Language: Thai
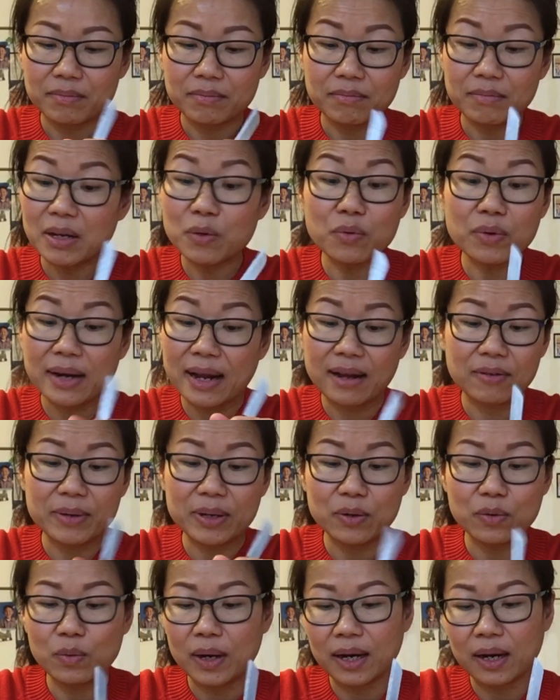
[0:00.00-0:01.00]
ไม่รู้นะ
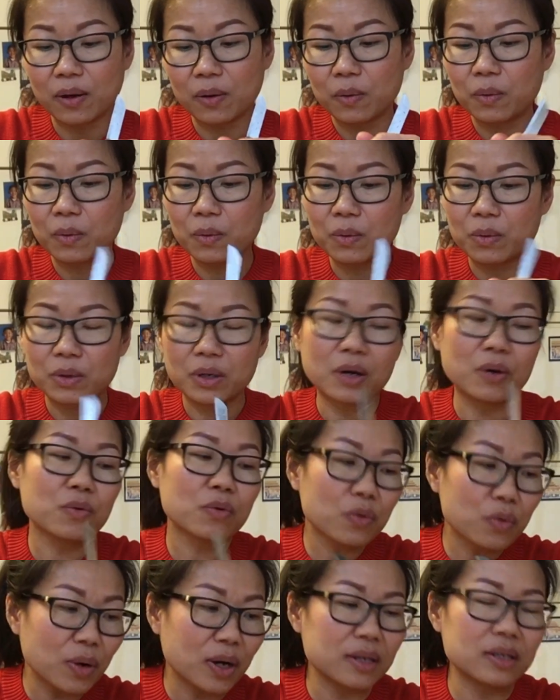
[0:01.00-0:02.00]
ไม่รู้ว่าเขาเขา
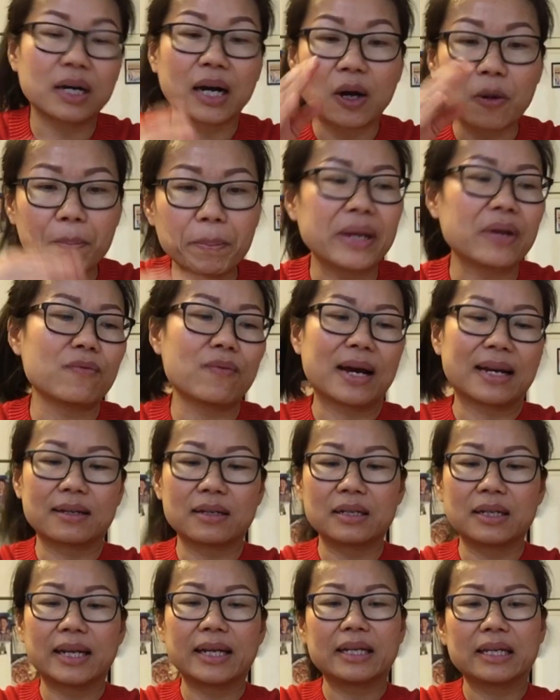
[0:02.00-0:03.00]
กลัวหรือเขาเป็นหวัดห
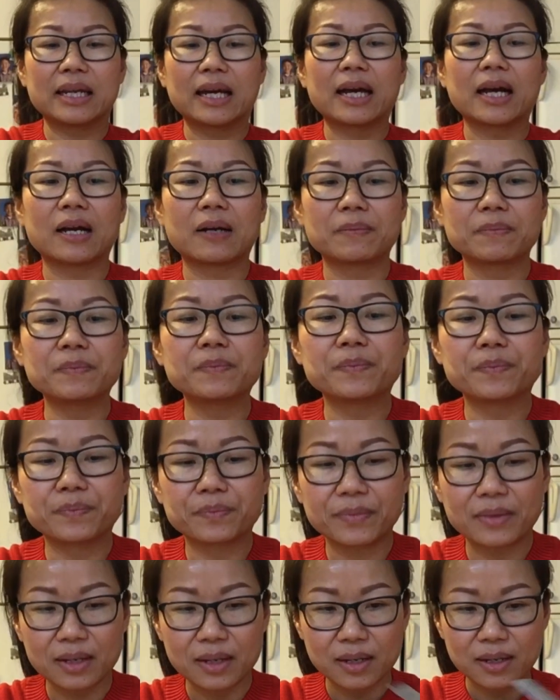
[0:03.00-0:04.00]
รืออะไรเงี้ยค่ะ
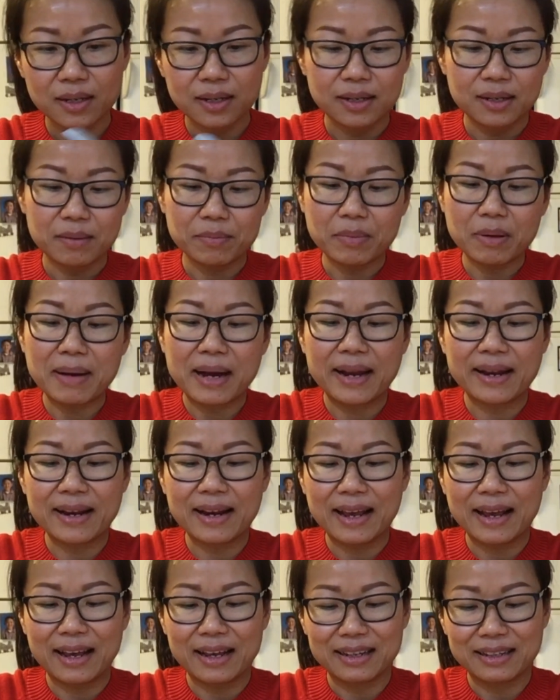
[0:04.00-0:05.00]
ประมาณนี้
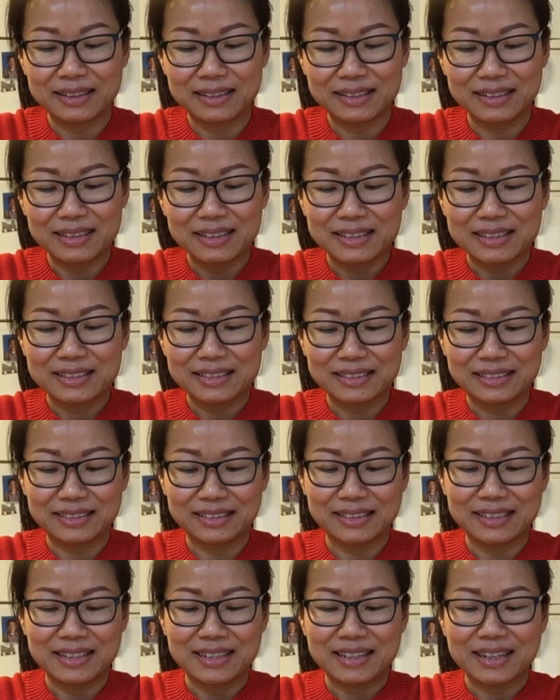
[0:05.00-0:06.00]
แหละ
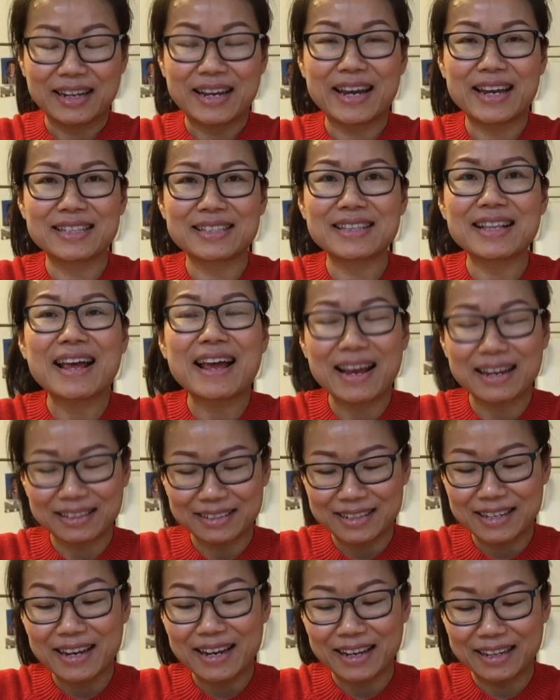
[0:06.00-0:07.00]
เคสแรก
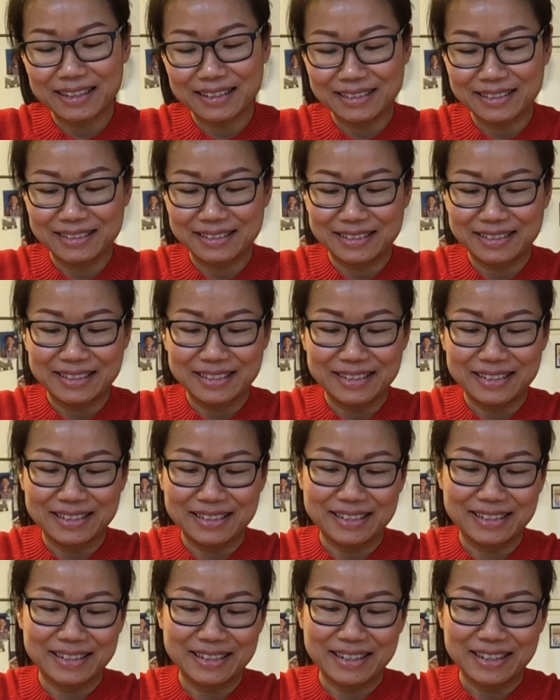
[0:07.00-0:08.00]
ที่เห็น
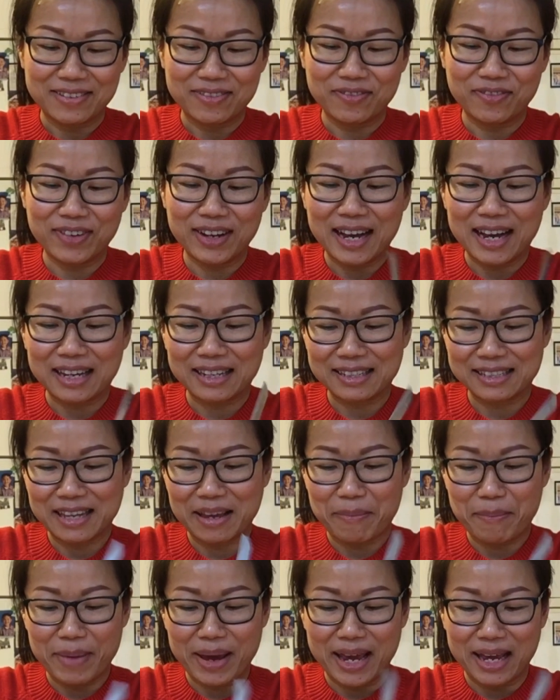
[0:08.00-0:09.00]
ฝรั่งใส่
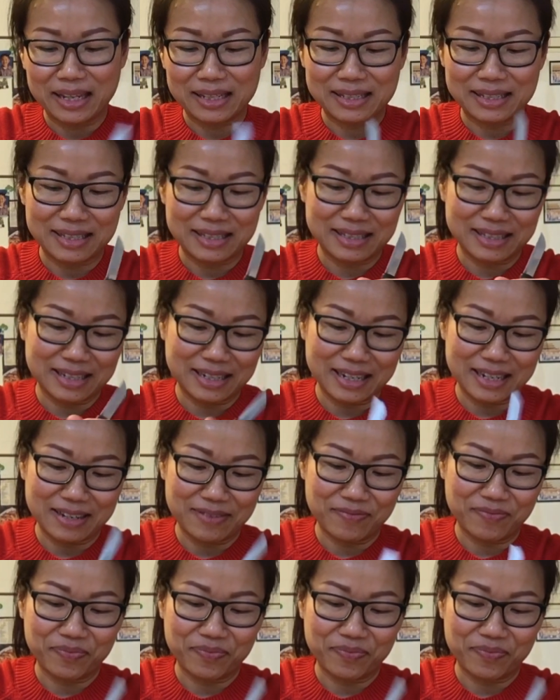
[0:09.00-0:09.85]
แมสนะคะ